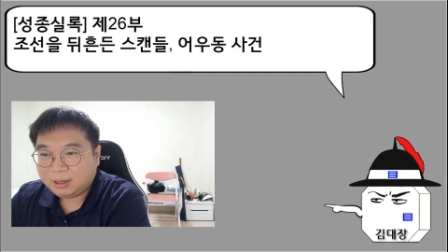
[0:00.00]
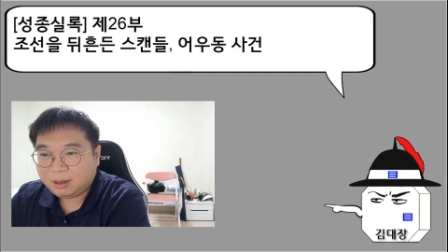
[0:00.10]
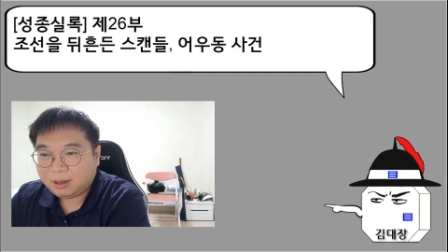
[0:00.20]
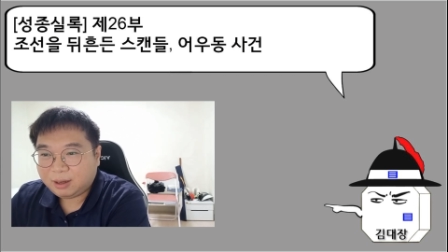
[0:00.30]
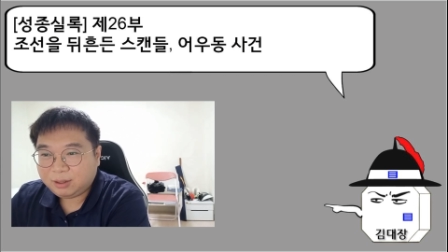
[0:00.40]

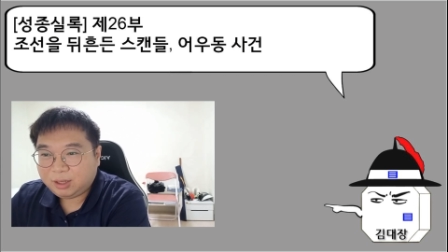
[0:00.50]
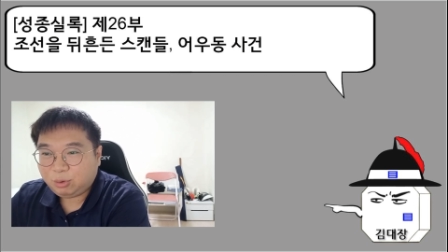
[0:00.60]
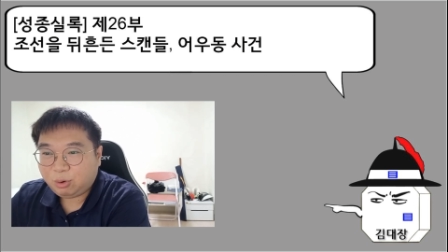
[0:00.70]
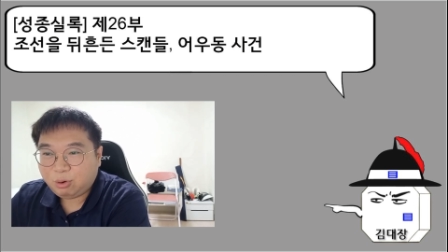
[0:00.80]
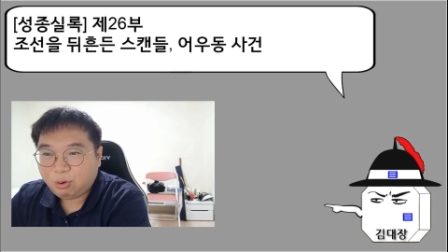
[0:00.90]
어,
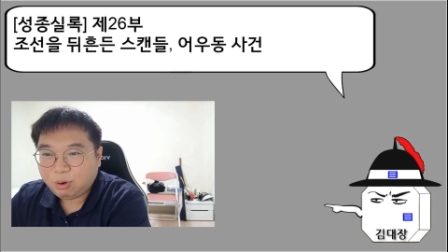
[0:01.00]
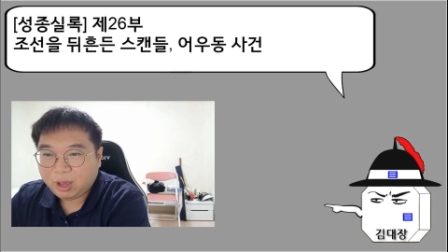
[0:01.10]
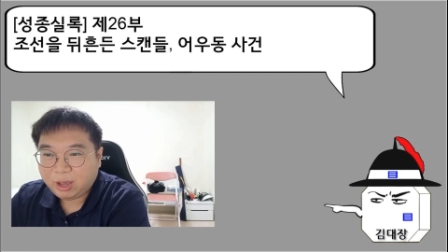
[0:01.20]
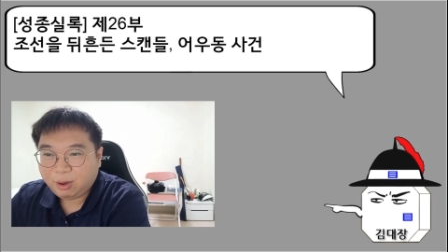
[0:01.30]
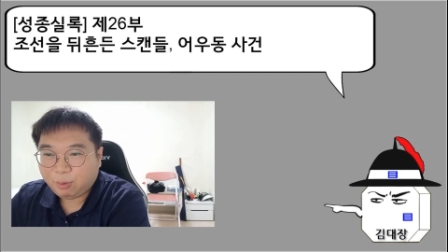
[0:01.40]

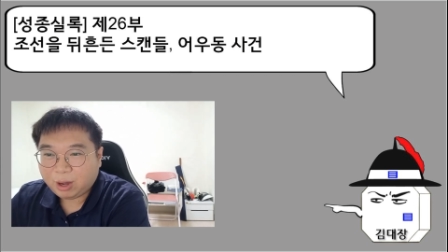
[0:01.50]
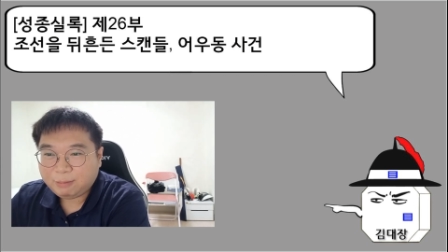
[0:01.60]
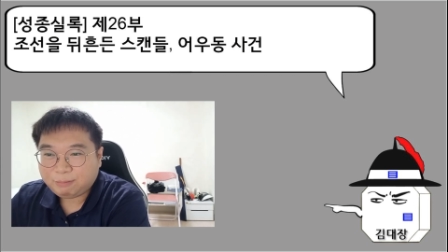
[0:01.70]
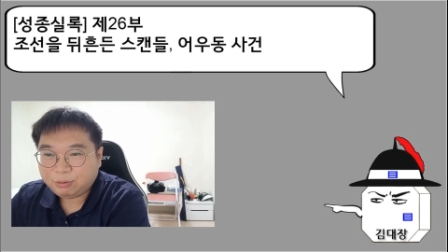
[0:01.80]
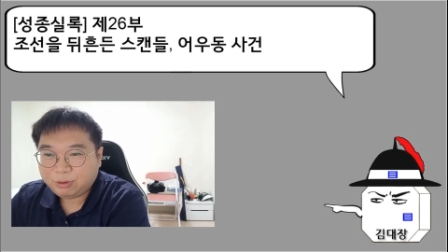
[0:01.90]
이동의
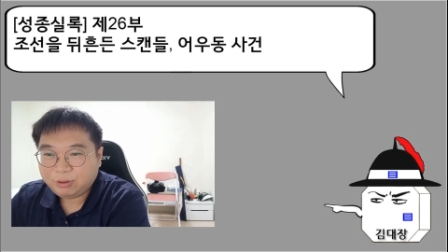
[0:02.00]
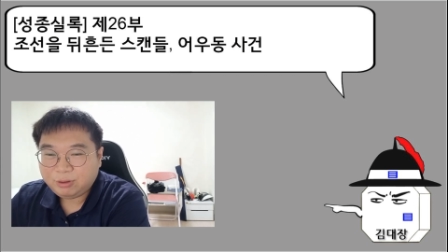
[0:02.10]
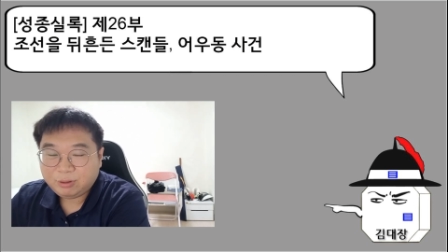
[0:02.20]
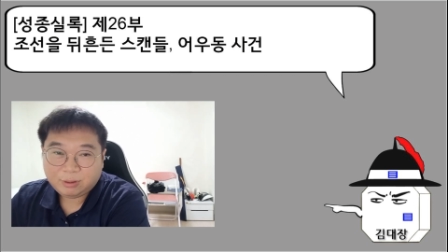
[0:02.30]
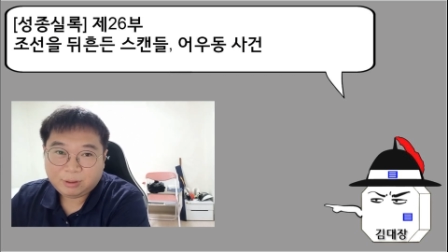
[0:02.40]

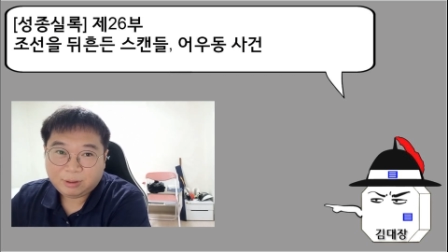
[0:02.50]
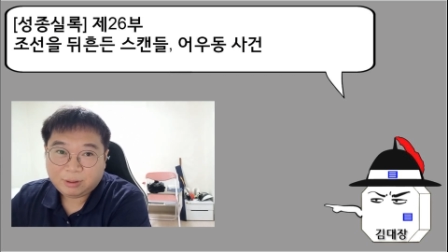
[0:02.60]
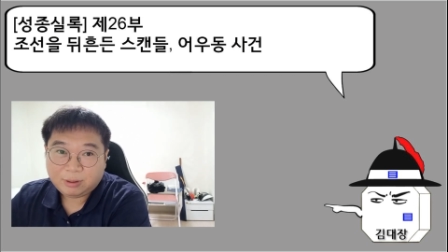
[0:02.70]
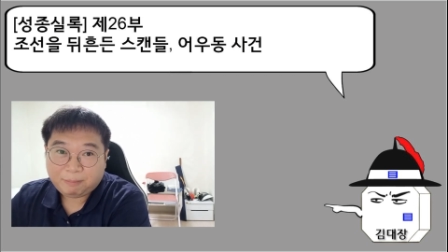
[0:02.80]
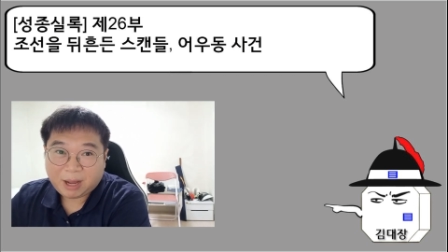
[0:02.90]
와이프는
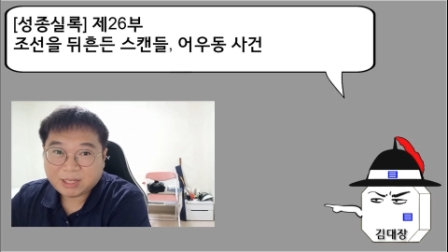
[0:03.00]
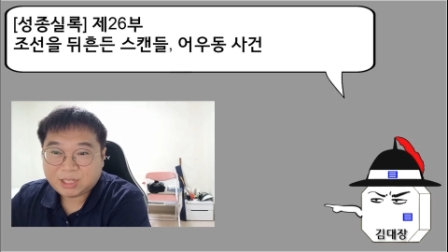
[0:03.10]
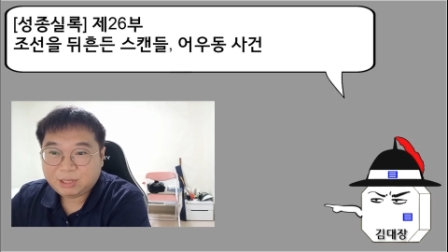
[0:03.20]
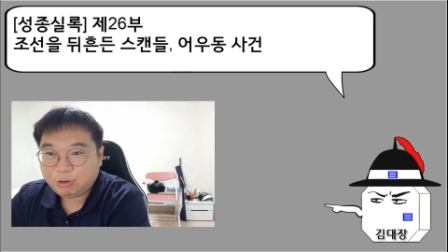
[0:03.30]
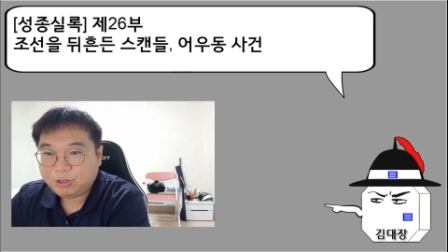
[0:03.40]

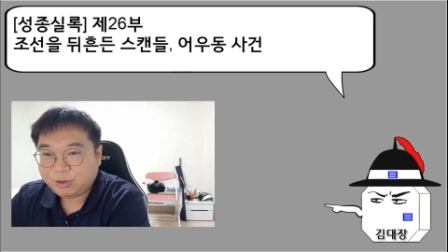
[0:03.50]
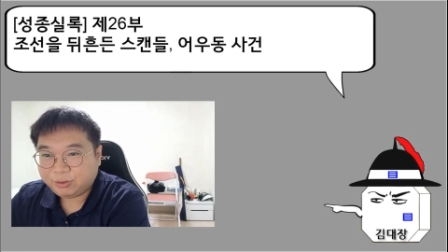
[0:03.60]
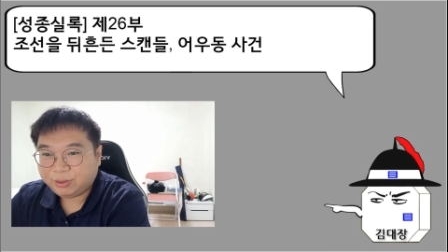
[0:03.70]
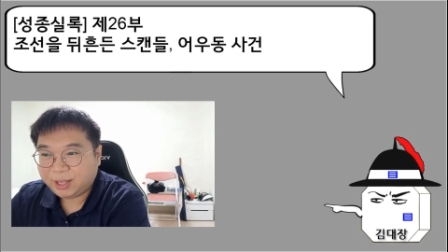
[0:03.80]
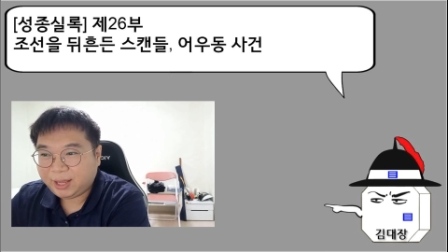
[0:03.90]
박씨
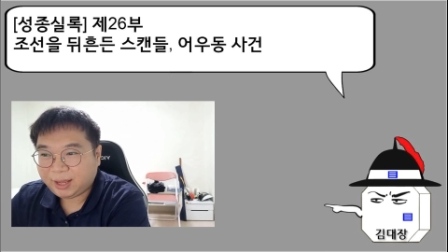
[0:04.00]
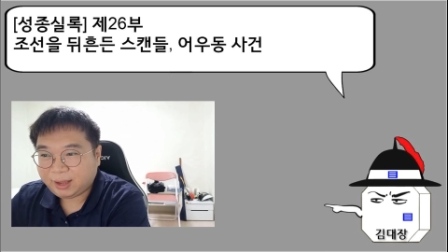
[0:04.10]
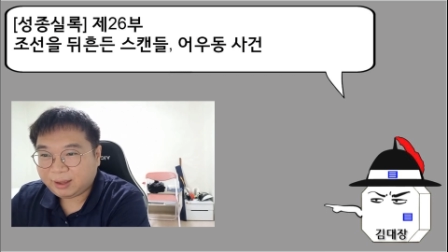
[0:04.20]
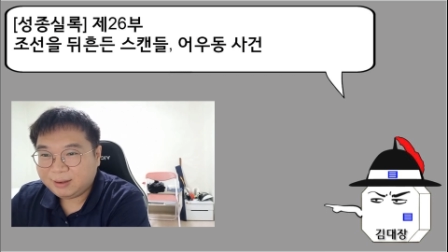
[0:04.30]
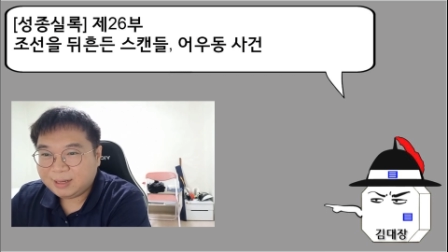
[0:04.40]

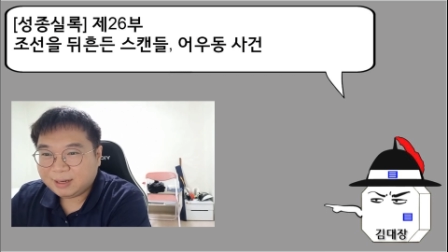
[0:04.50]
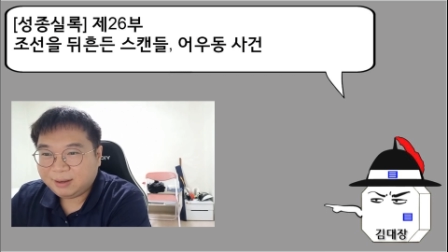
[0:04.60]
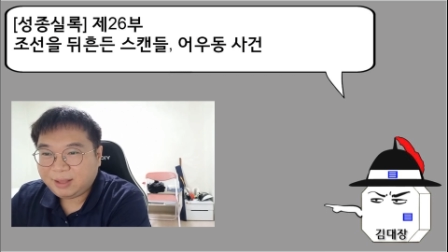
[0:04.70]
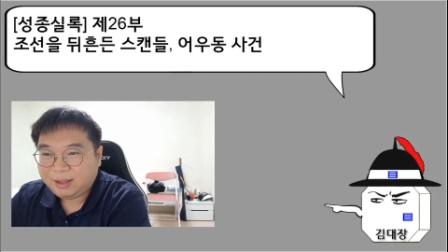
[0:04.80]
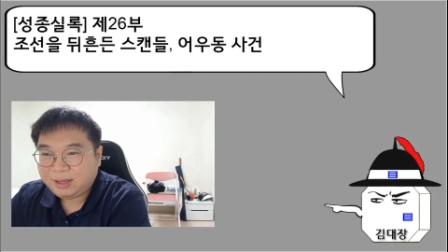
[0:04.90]
부인이었는데,
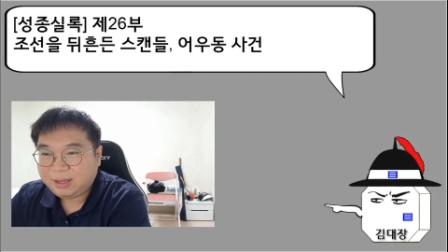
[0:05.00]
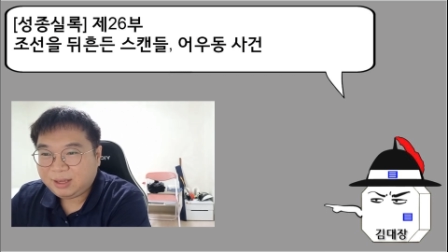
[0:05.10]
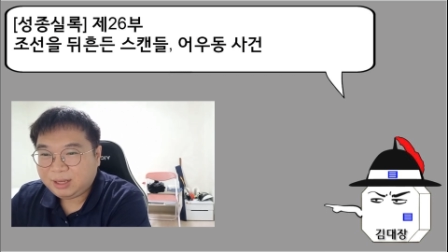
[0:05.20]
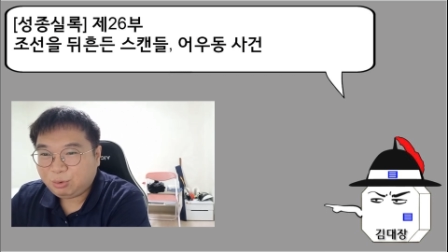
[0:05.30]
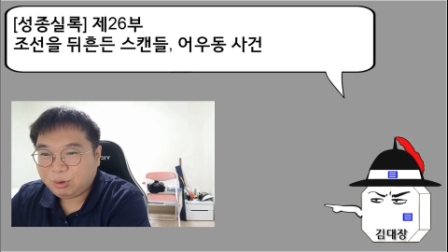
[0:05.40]
근데
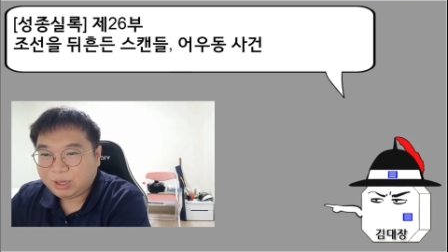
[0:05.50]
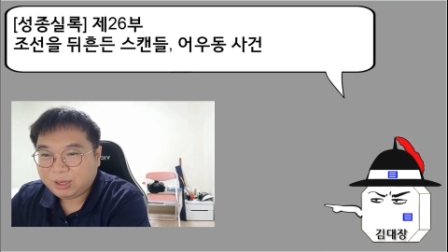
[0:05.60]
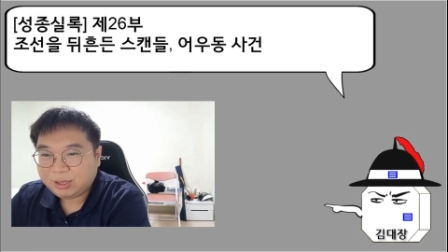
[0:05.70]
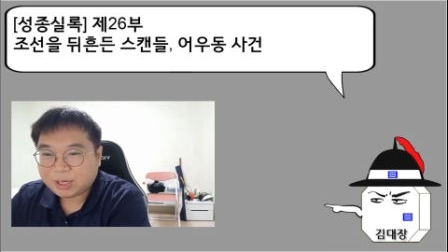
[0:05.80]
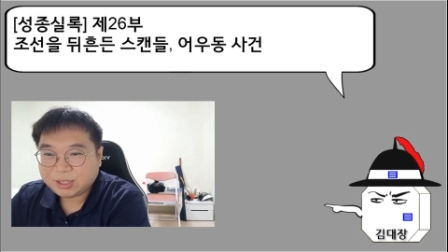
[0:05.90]
이
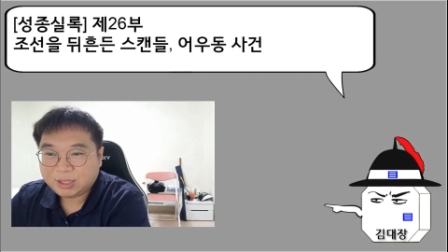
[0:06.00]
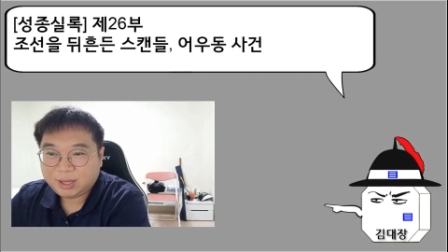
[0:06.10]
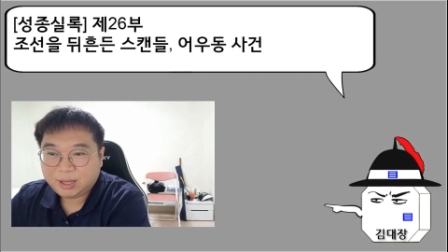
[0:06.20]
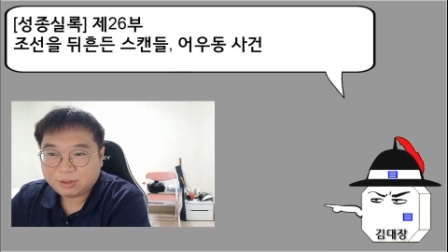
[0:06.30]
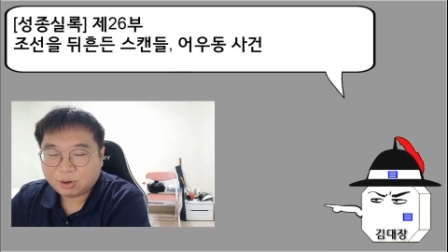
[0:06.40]
이동이
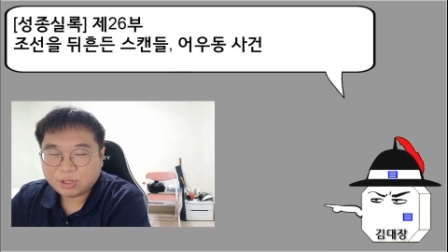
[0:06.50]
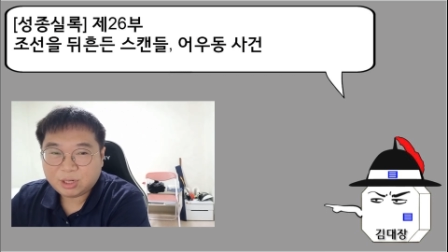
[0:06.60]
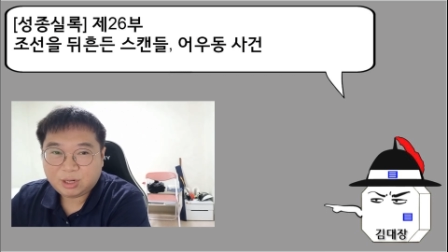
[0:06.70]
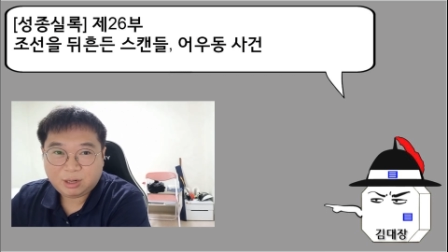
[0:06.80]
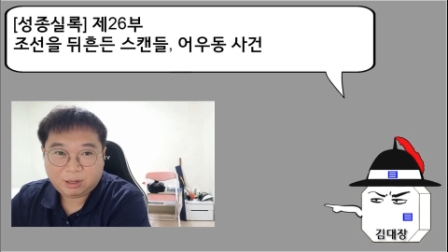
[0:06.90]
자신의
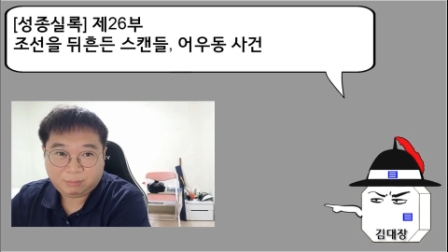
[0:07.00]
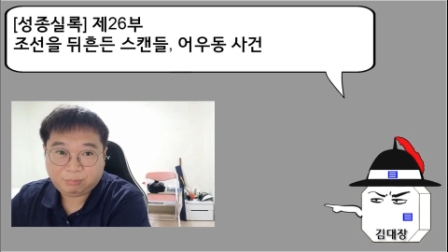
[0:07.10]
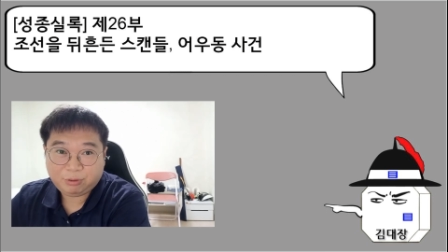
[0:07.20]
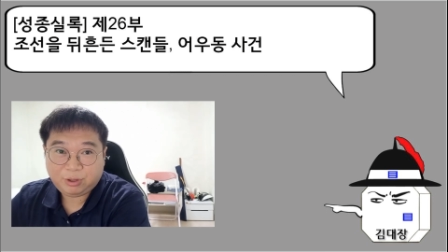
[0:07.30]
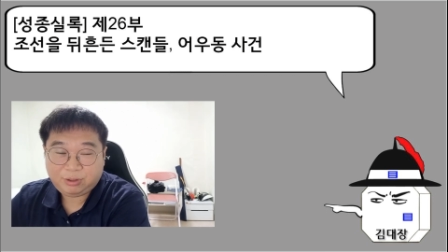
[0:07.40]
정실
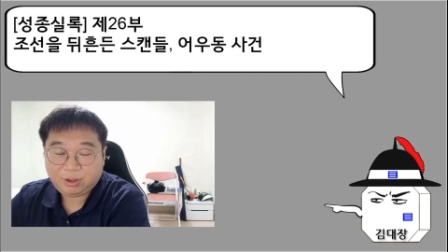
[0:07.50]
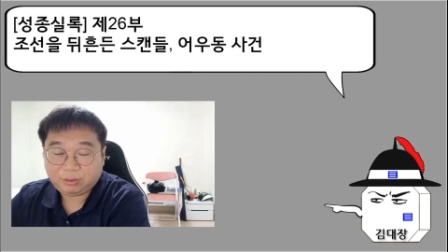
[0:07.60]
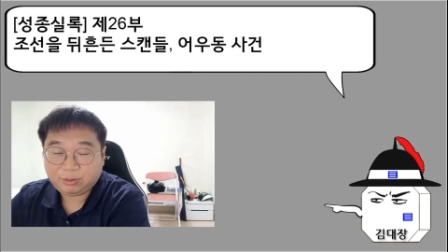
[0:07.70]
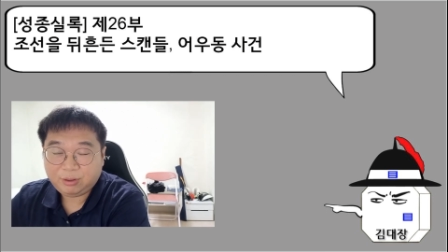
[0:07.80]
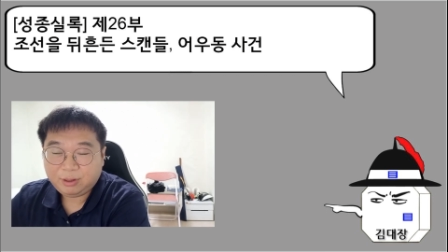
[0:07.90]

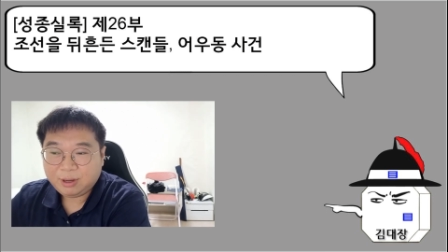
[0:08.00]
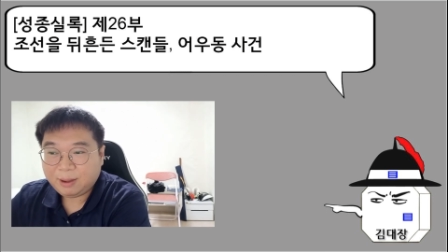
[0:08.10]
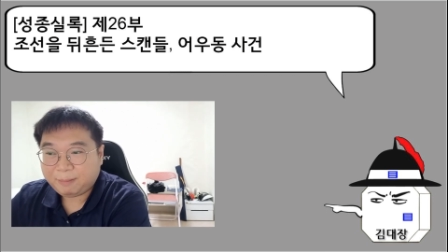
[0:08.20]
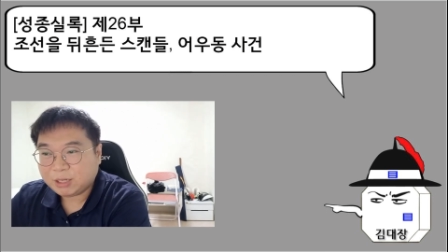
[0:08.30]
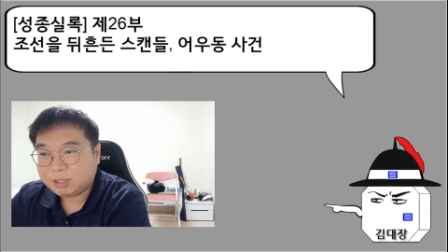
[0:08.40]
부인이었던
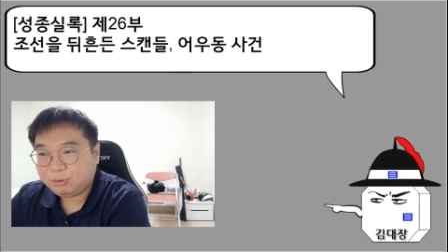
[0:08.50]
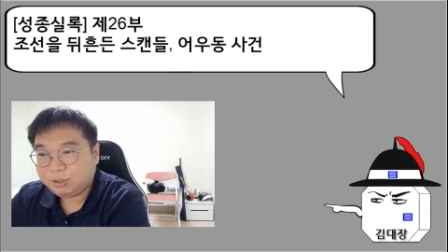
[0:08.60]
박씨